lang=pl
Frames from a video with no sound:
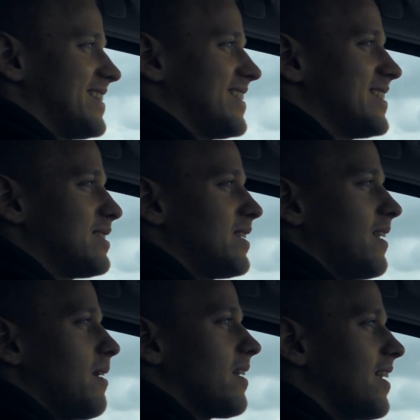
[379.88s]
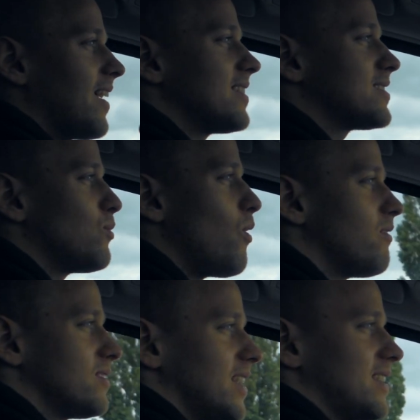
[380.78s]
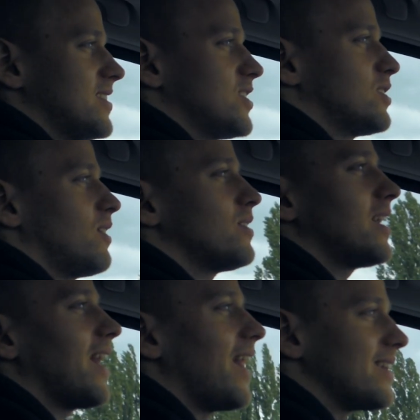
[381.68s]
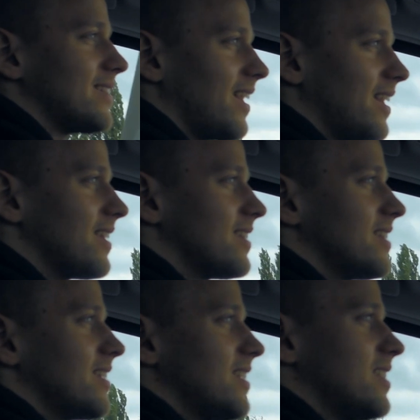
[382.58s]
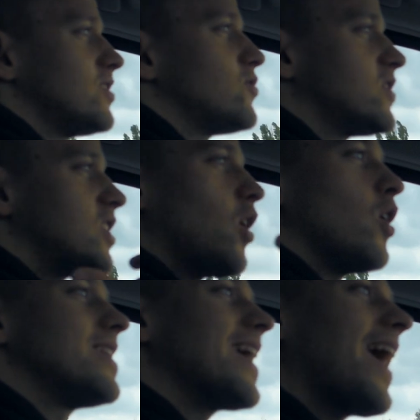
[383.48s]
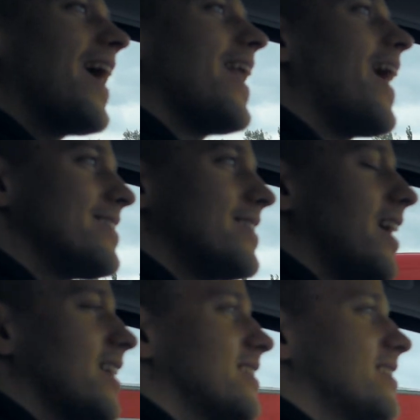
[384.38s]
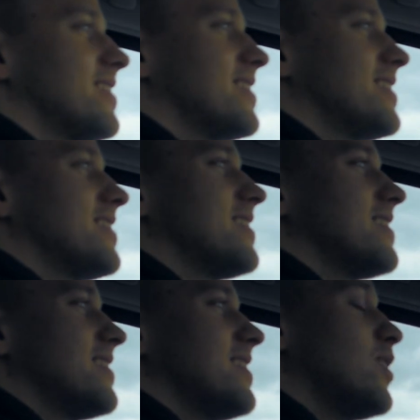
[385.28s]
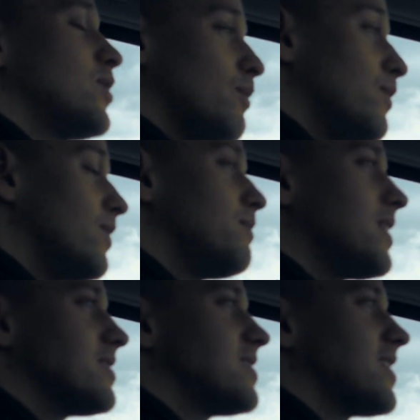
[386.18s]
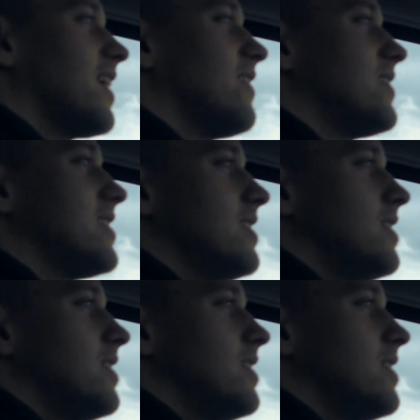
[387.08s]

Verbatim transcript: To jest gra słowna, że środek lata i w środek lata. No to było interesujące. No, to było bardzo ciekawe,